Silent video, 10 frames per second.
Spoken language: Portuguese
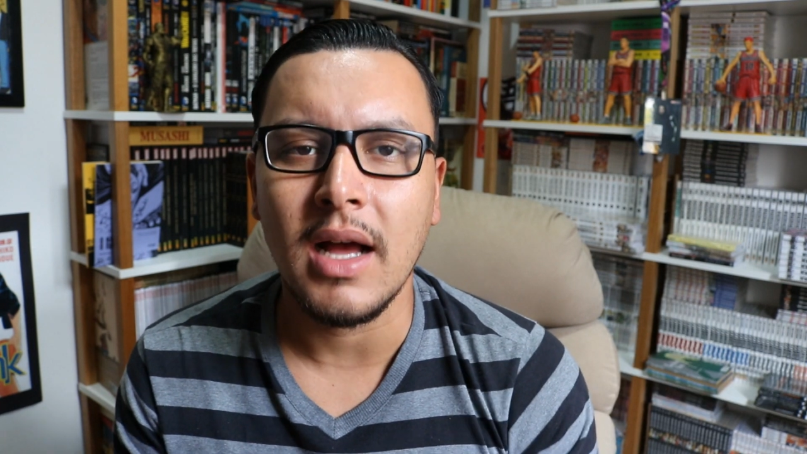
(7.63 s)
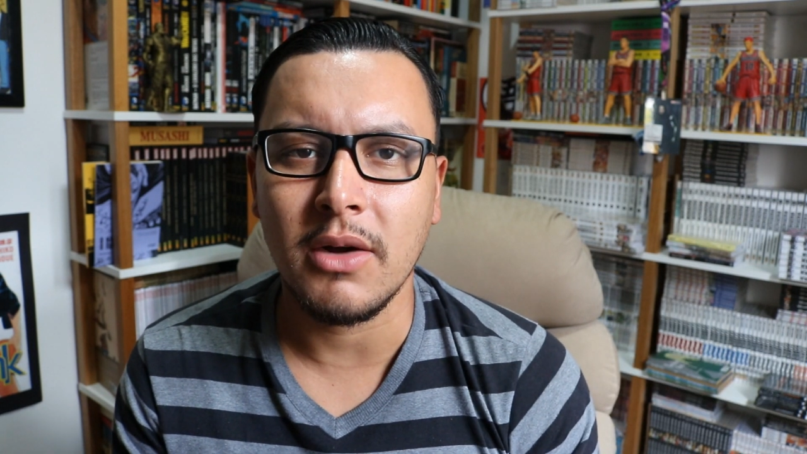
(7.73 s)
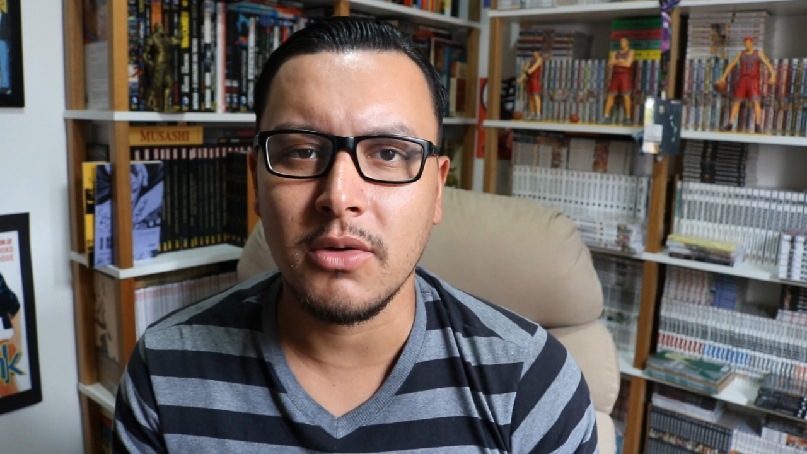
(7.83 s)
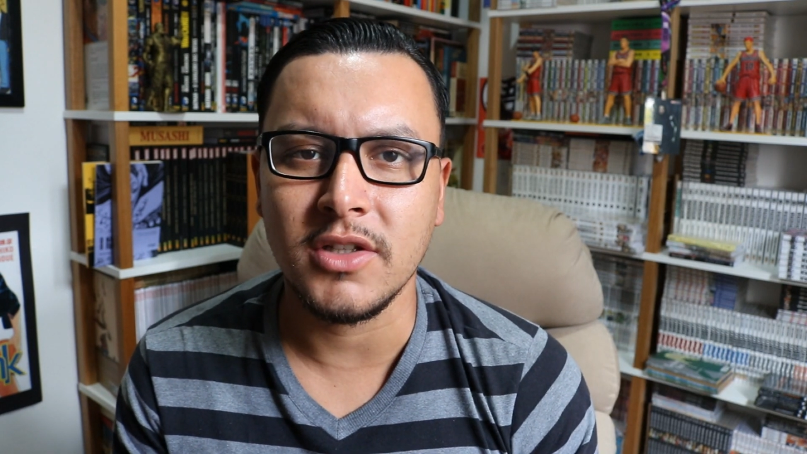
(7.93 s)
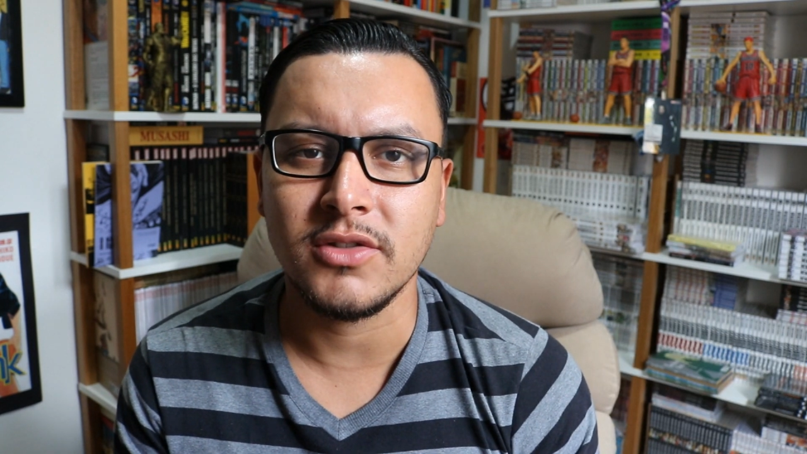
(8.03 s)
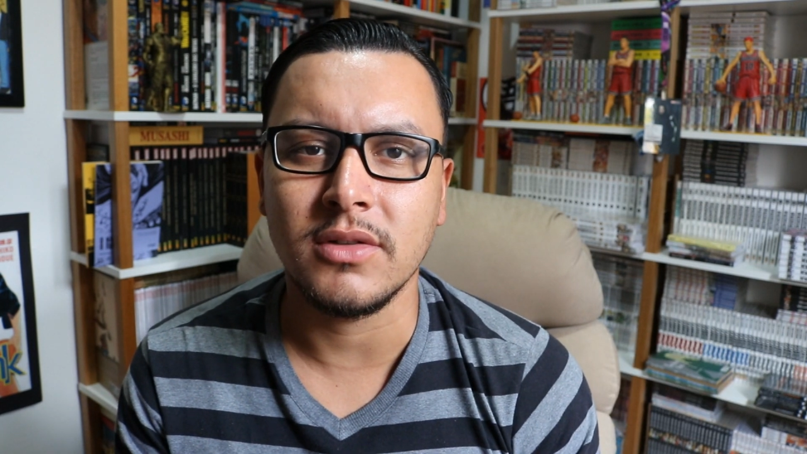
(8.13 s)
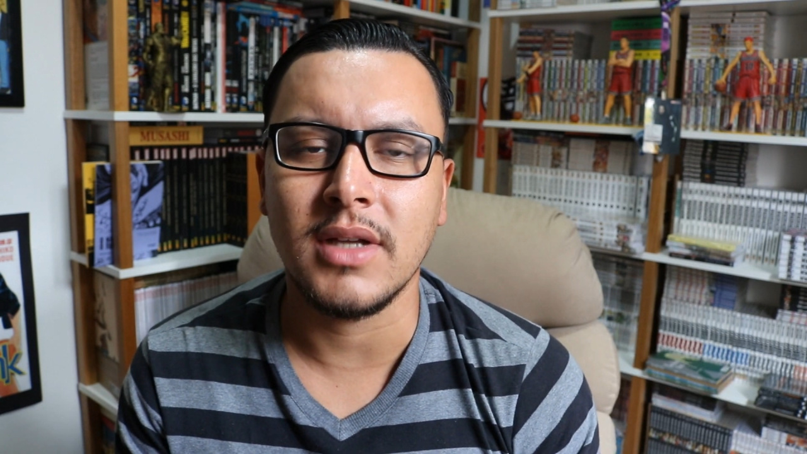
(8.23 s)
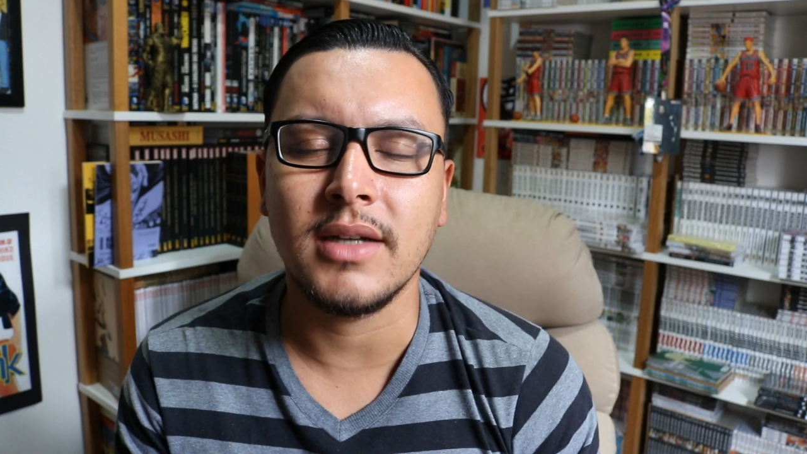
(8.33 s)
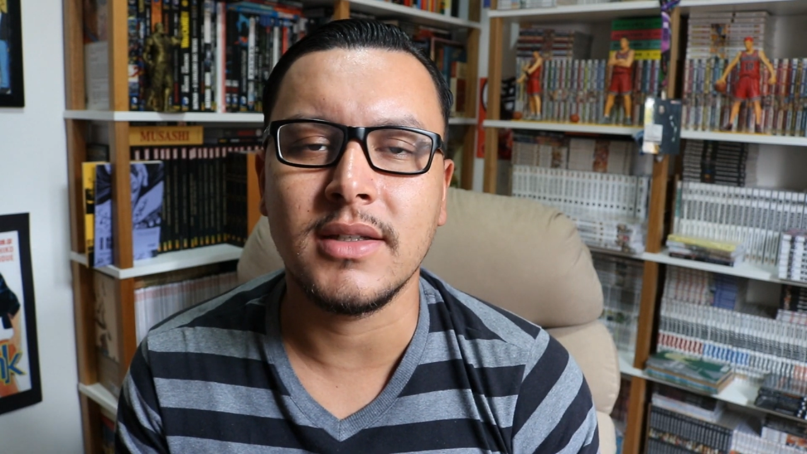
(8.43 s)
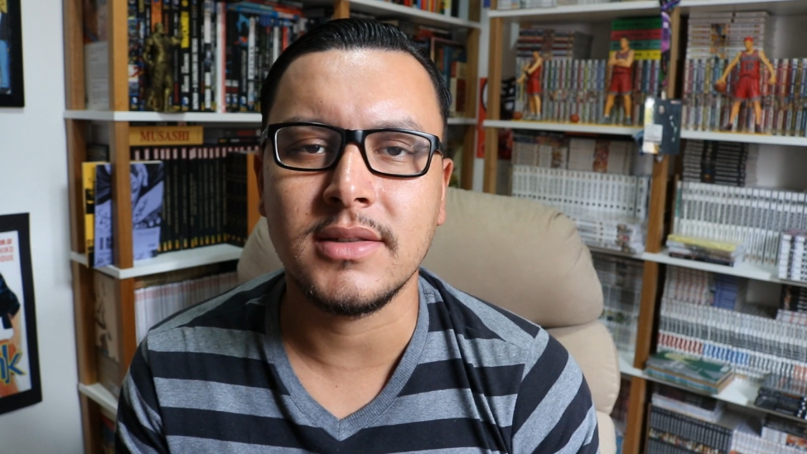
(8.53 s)
a
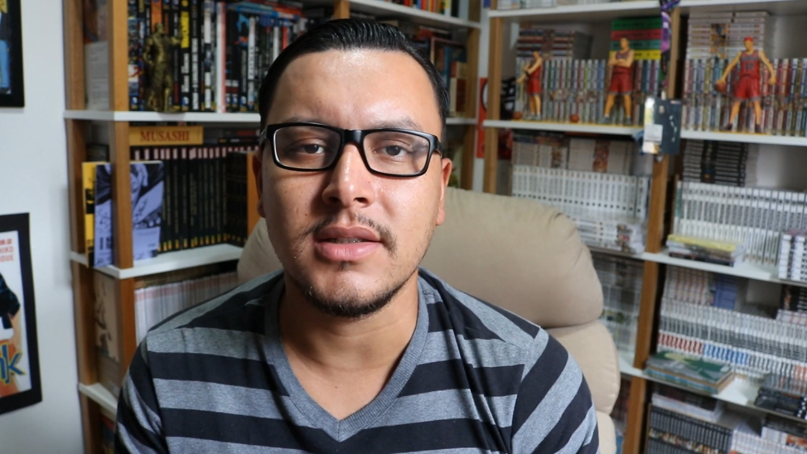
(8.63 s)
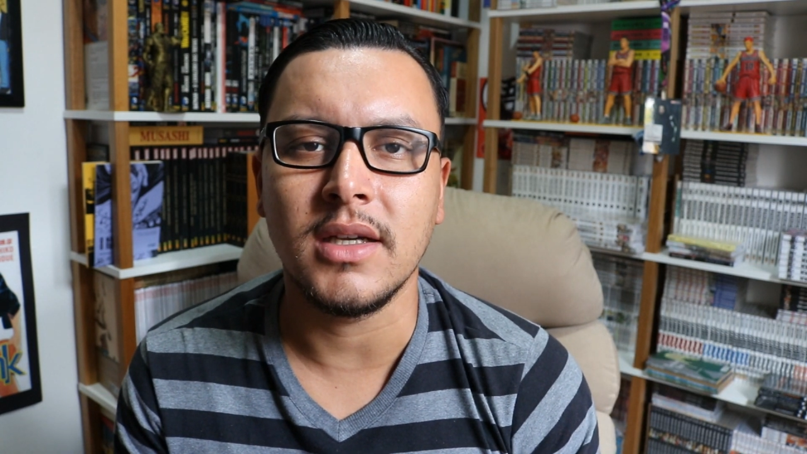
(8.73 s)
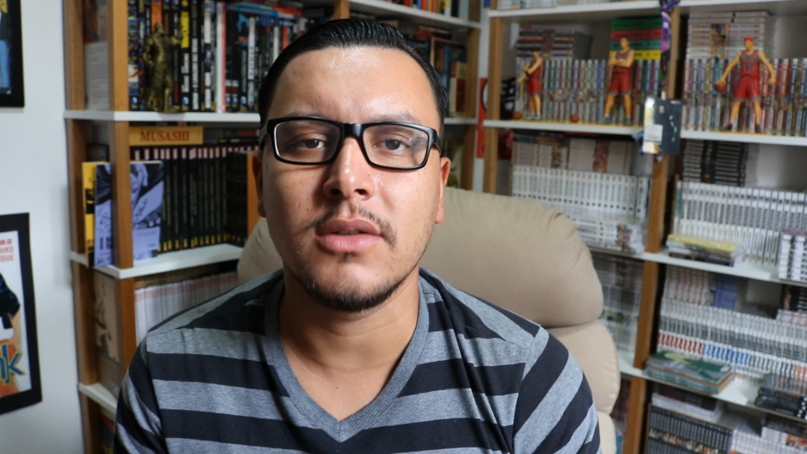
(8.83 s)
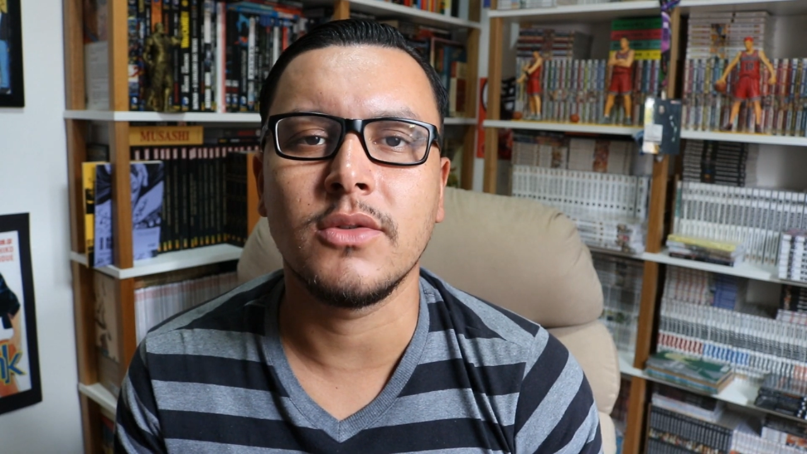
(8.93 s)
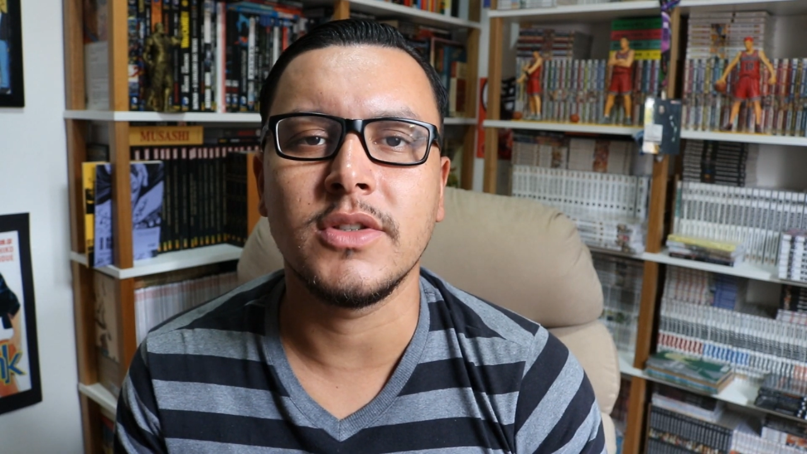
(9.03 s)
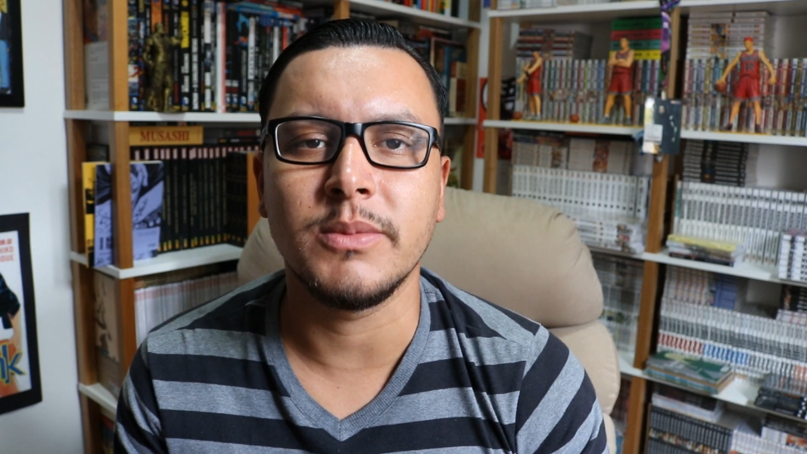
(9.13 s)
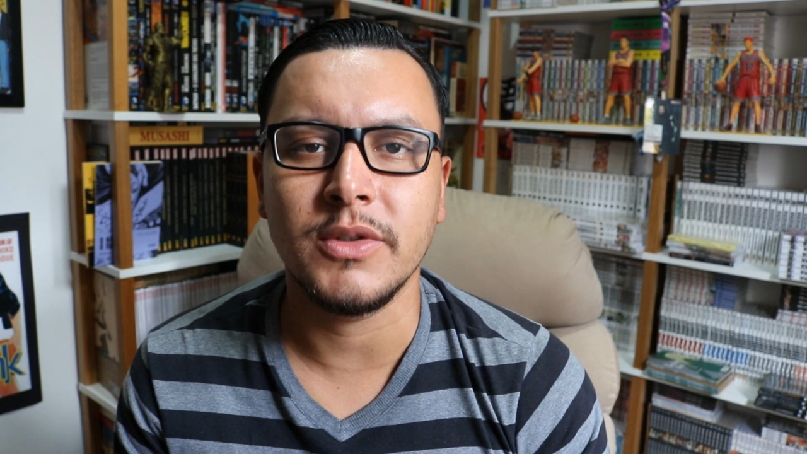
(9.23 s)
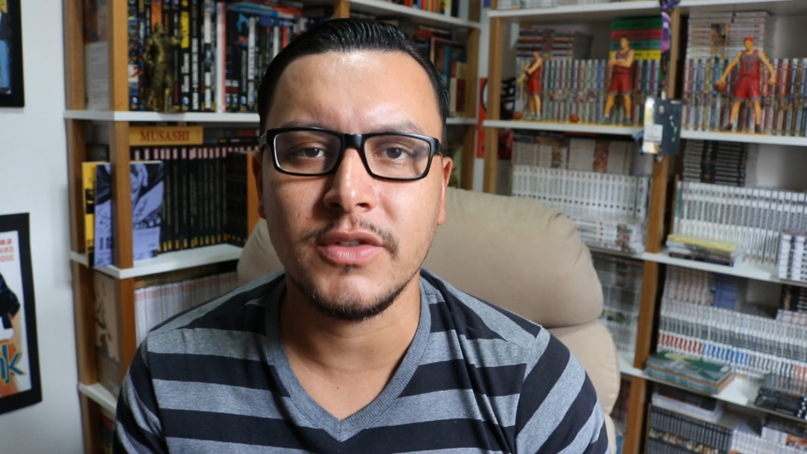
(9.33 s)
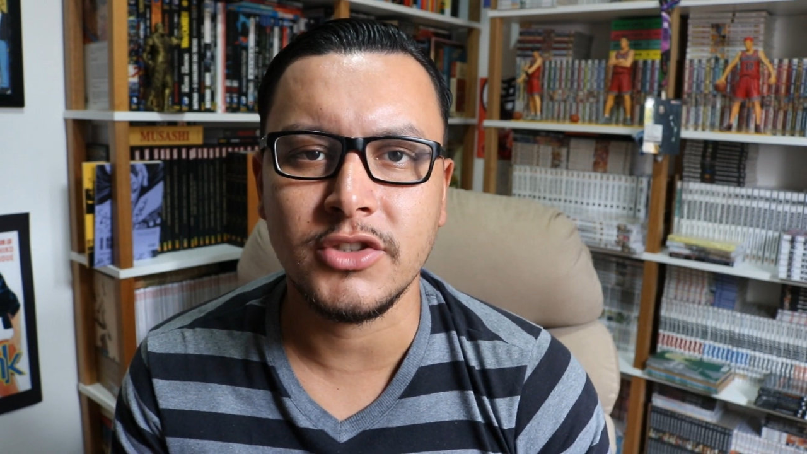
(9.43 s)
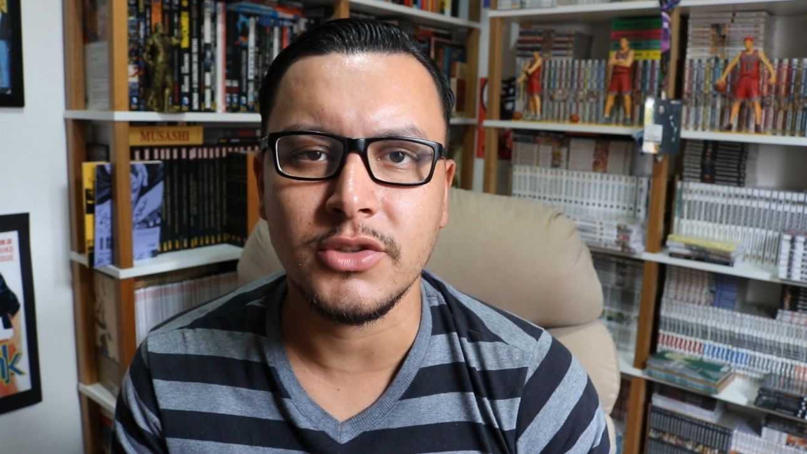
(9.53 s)
colecionar nesse ano
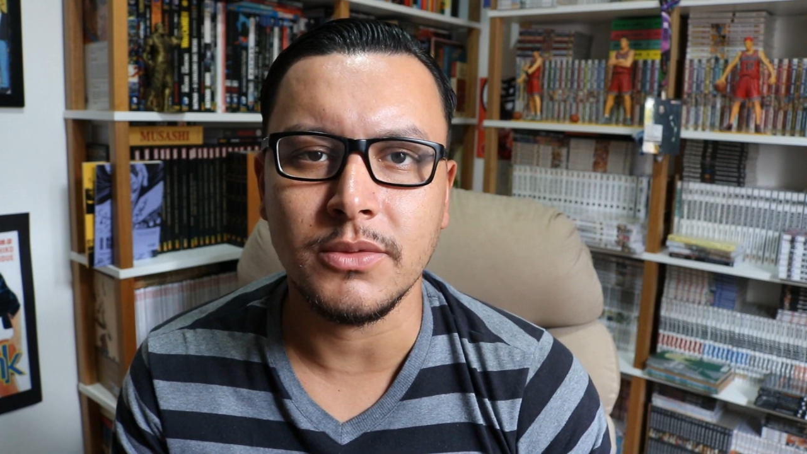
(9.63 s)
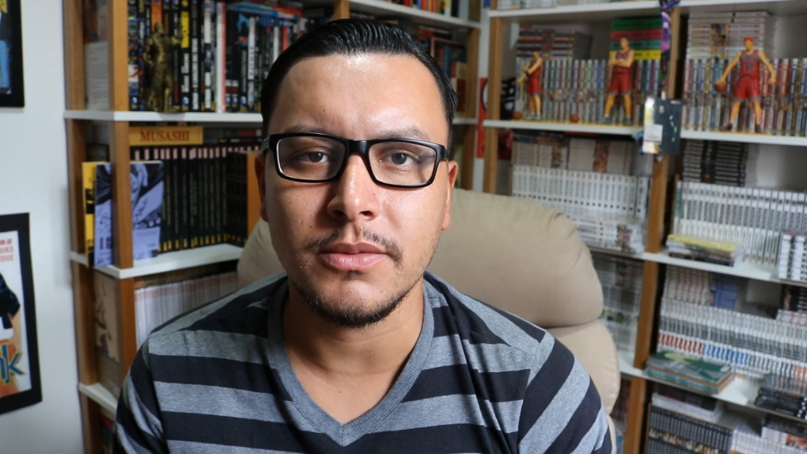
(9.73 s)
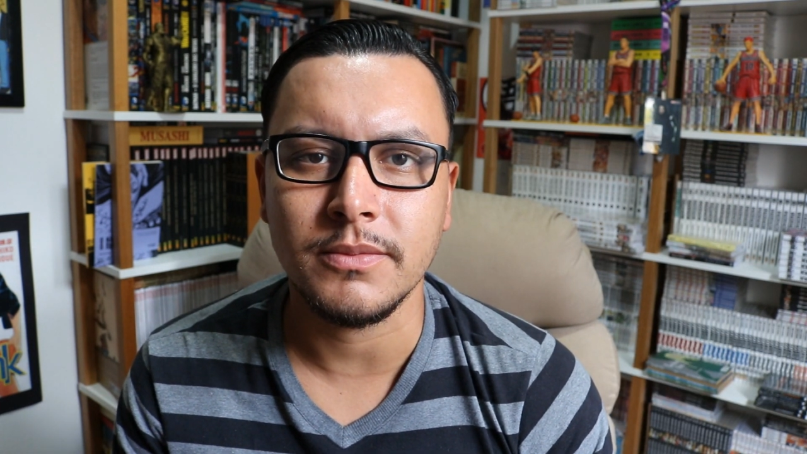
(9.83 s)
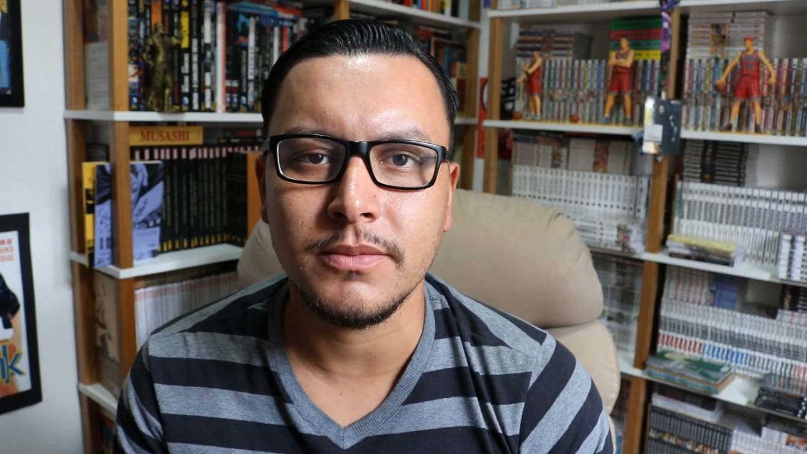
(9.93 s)
2021.